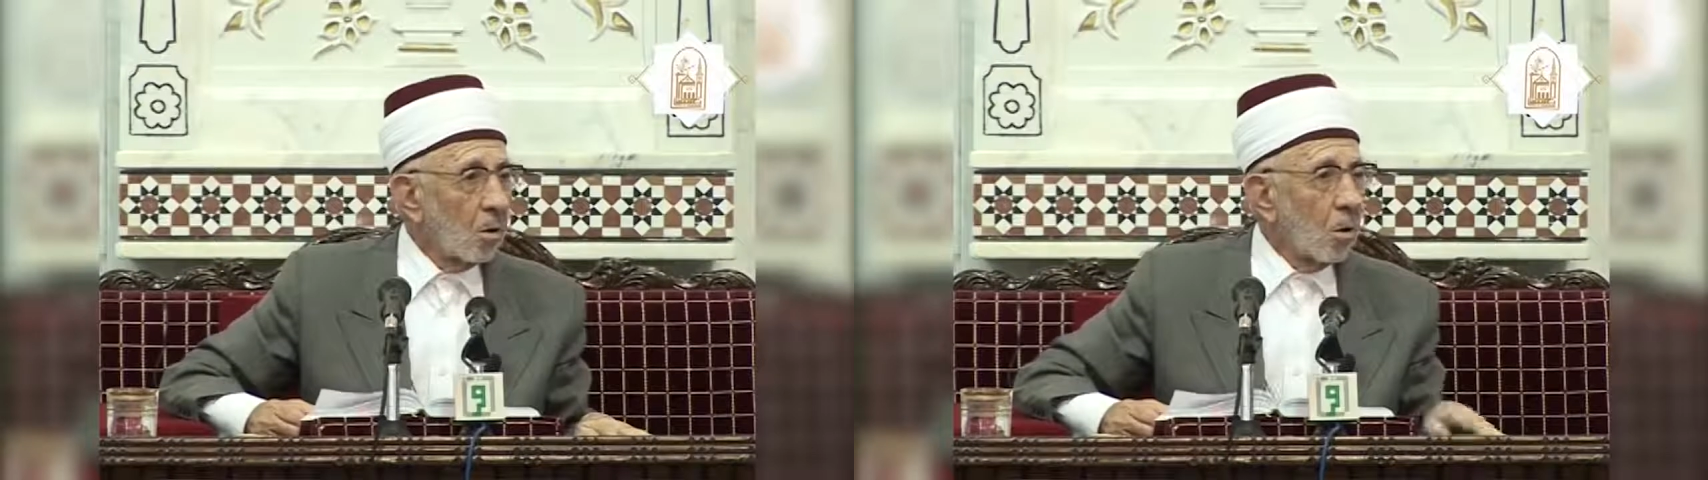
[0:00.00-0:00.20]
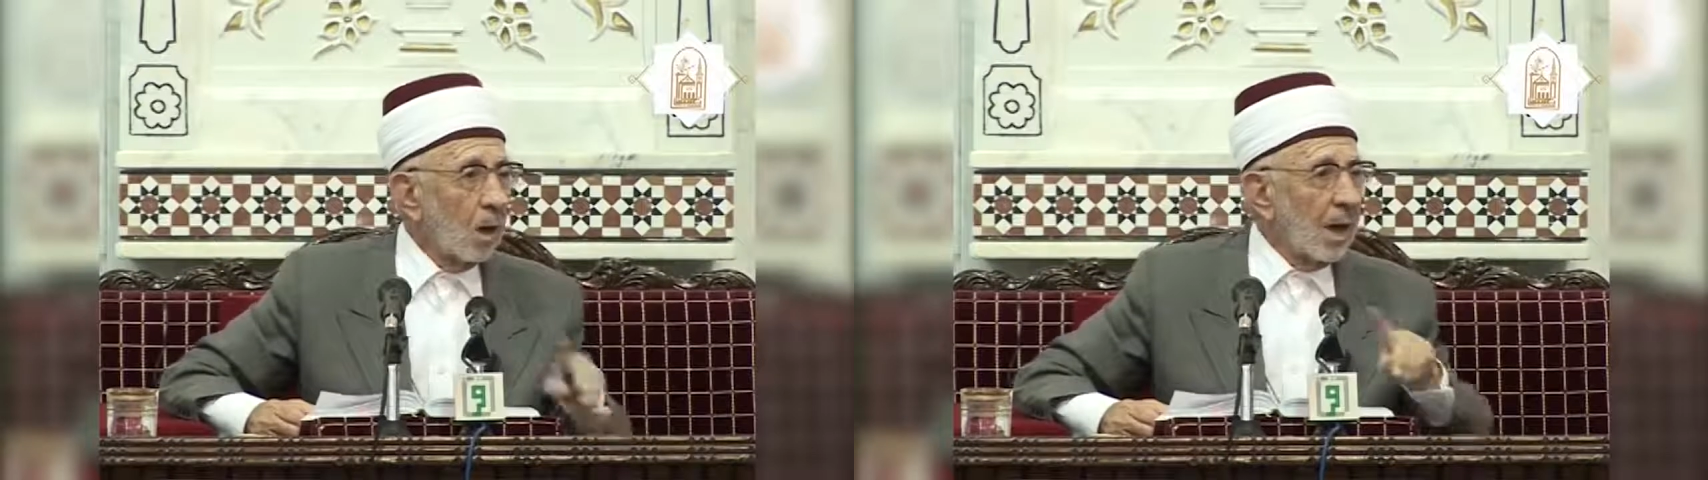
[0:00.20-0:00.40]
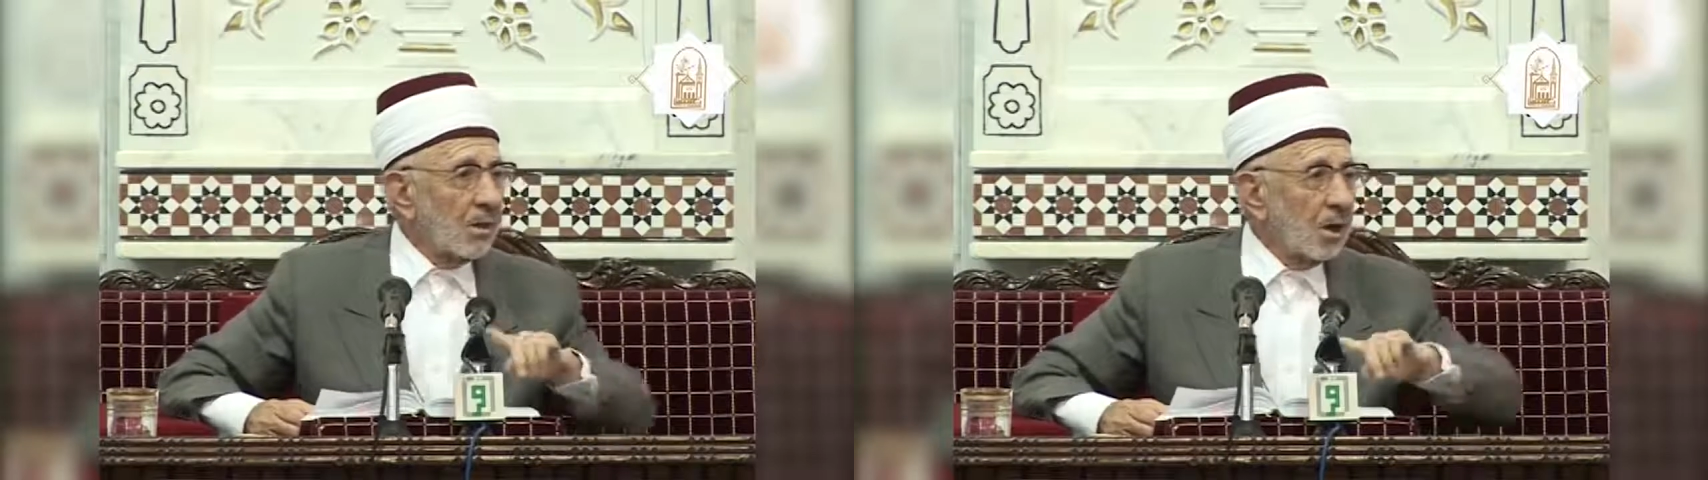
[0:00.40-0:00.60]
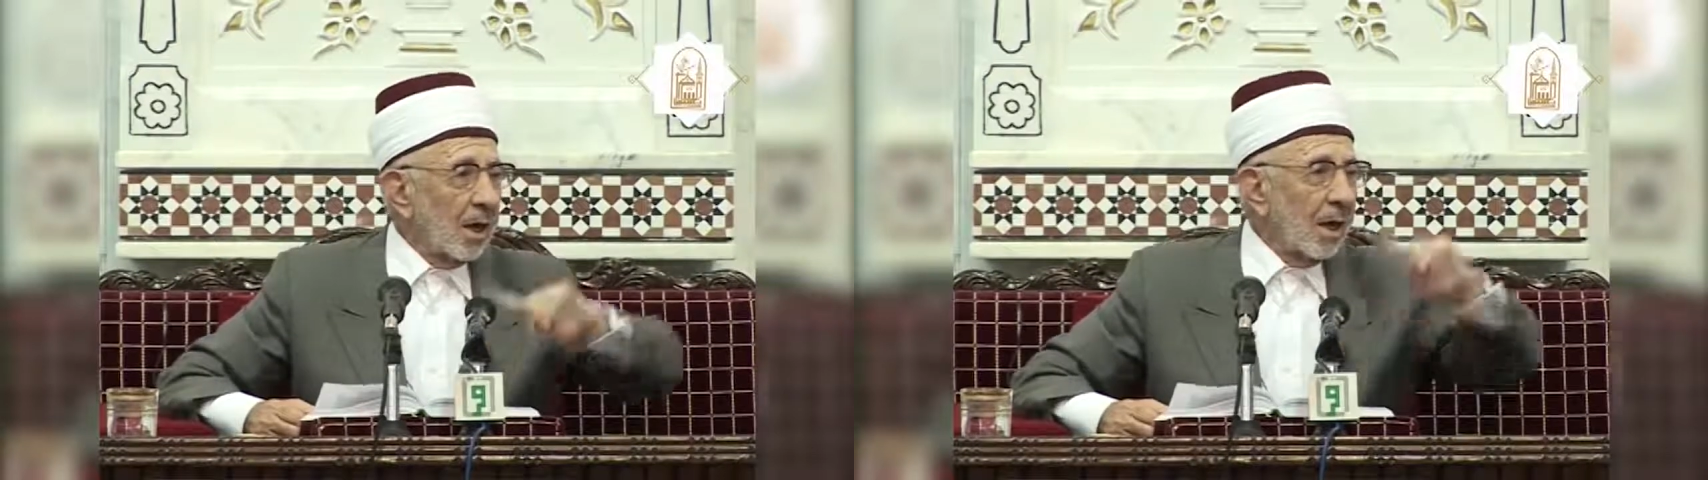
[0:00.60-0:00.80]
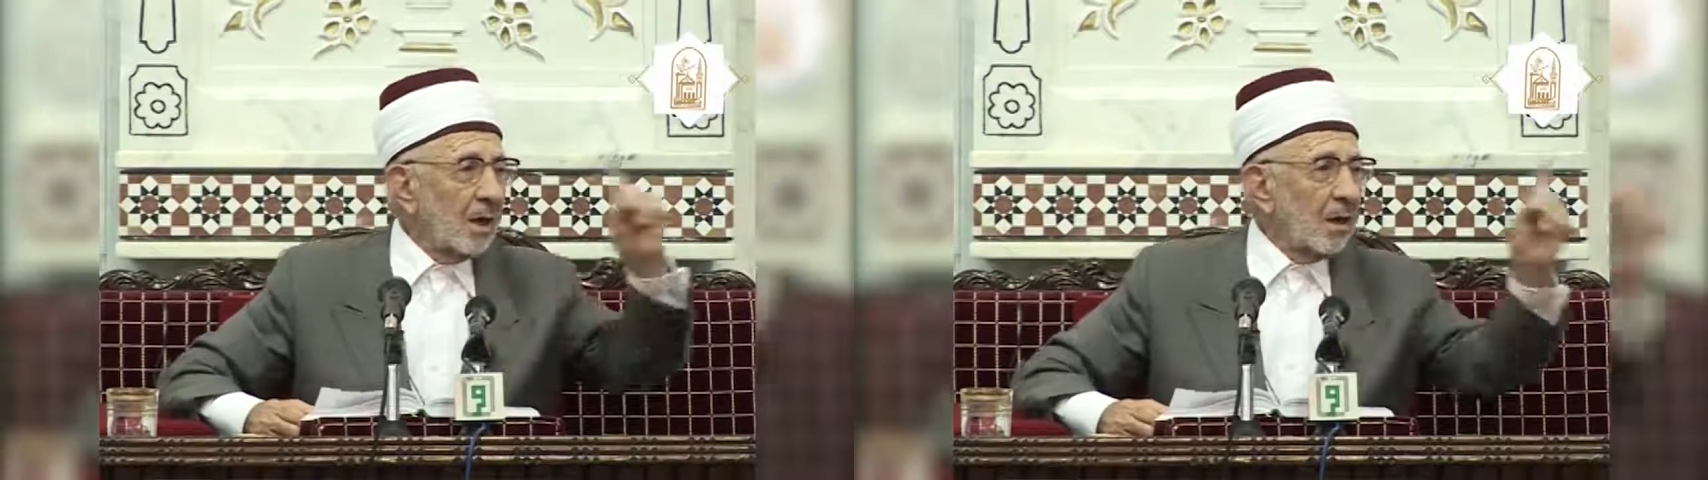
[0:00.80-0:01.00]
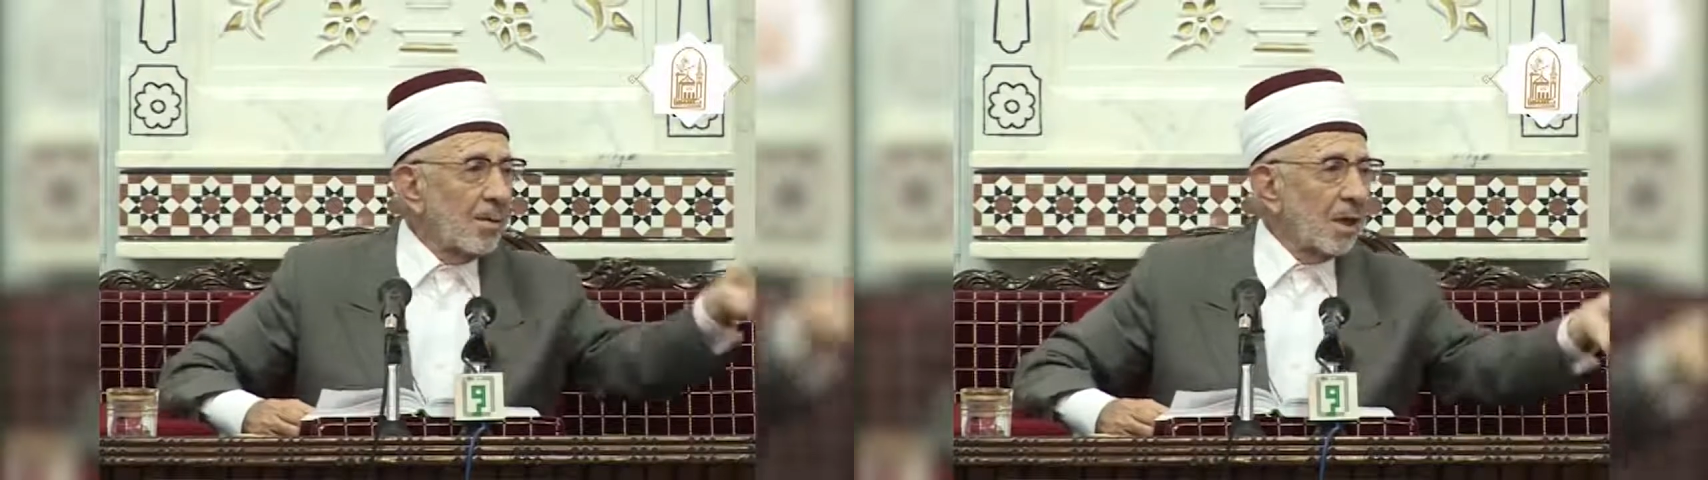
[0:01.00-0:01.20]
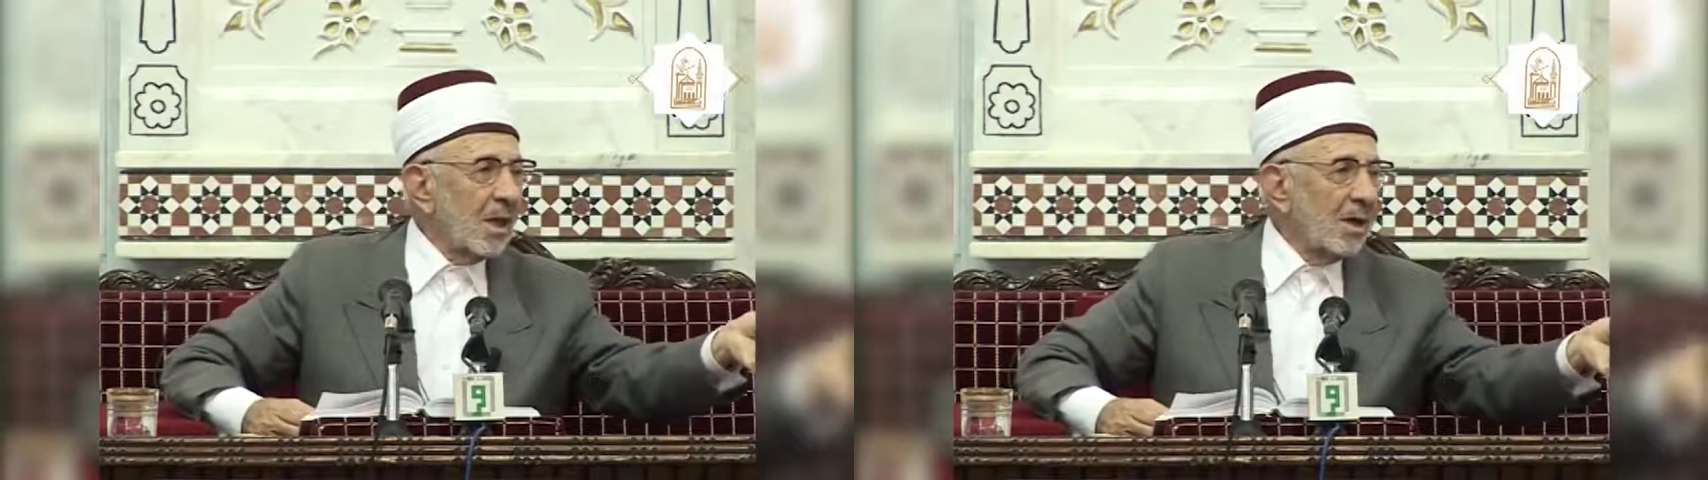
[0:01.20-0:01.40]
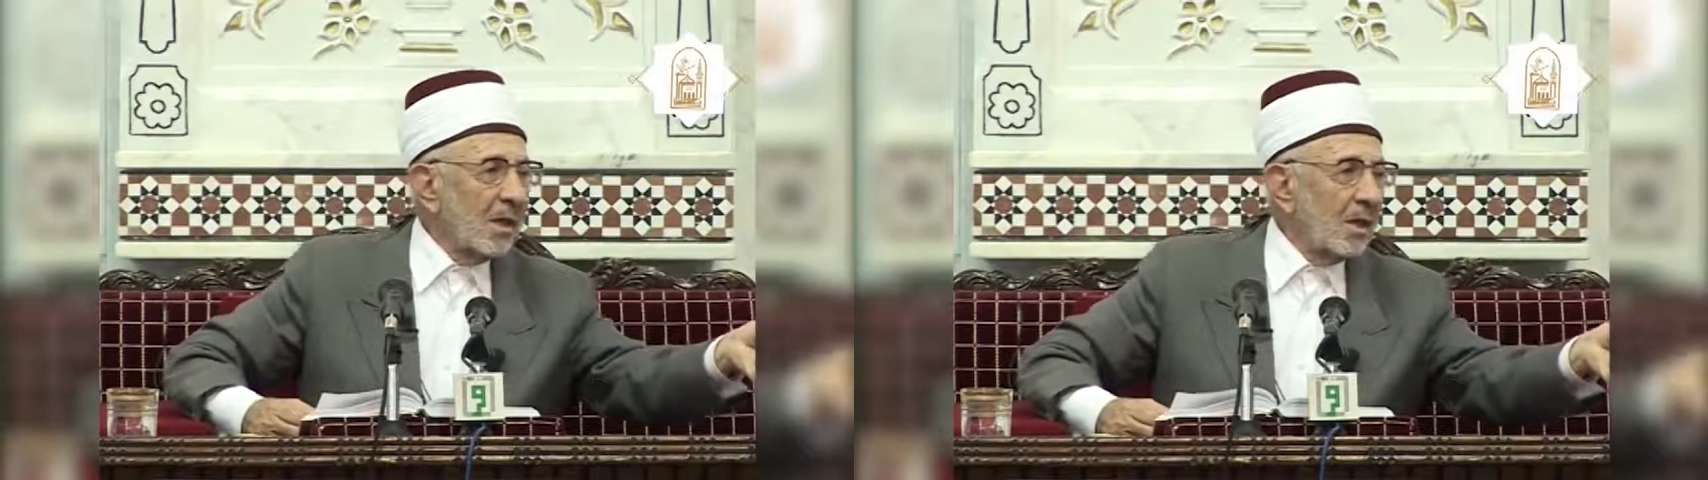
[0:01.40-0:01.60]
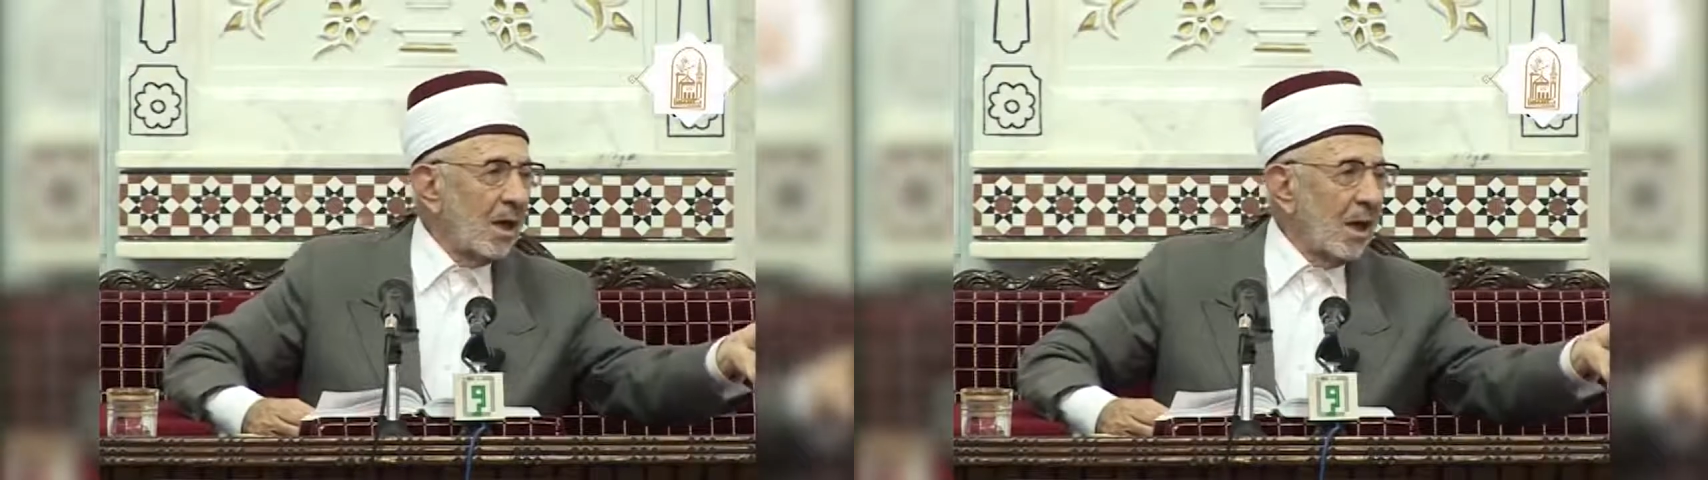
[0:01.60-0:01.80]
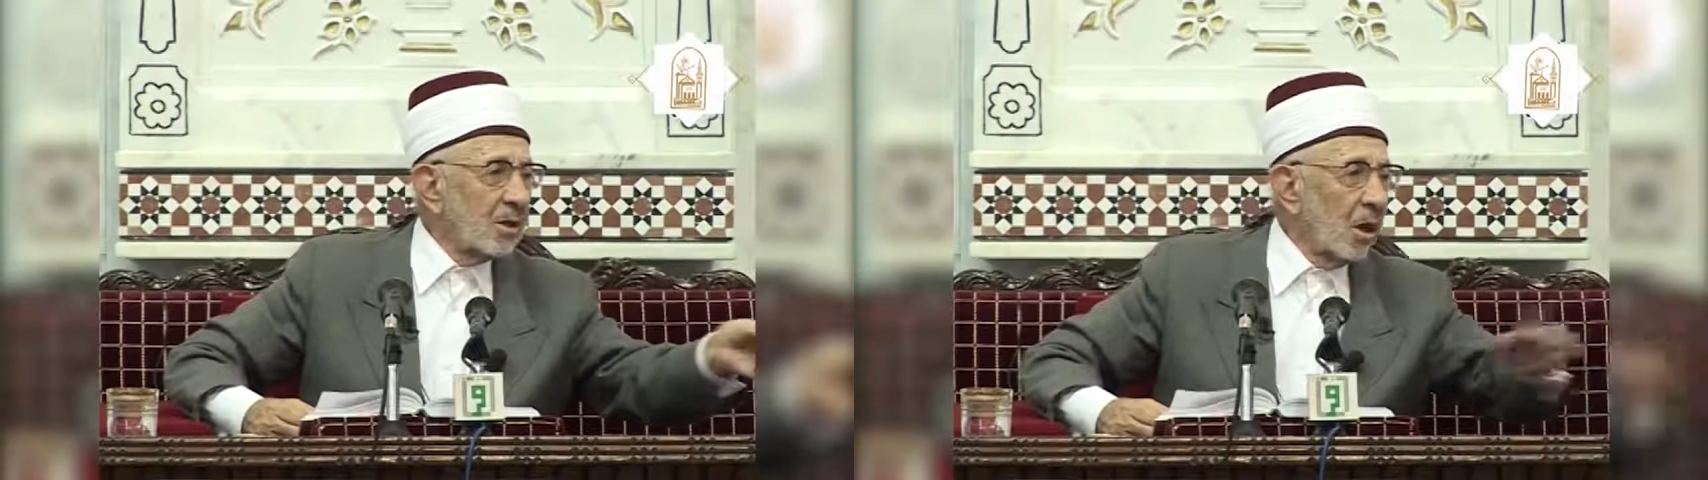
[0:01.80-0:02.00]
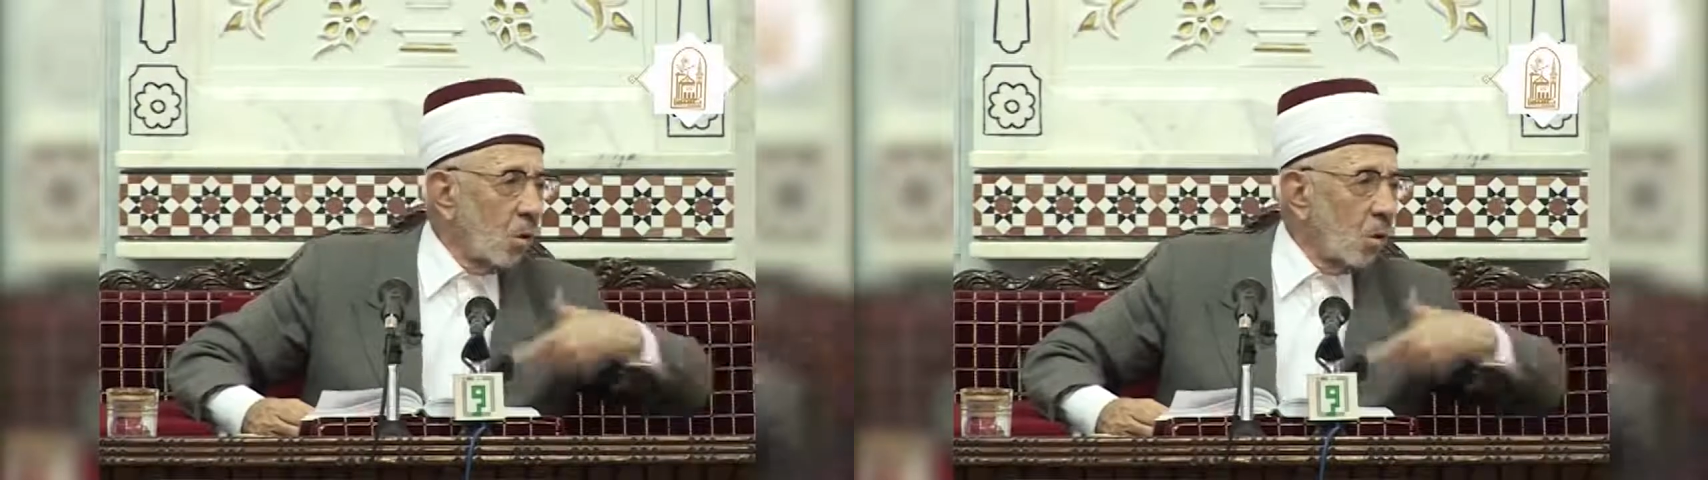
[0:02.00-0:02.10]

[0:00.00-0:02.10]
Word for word: كل لهجة كانت عم تهدد اللهجة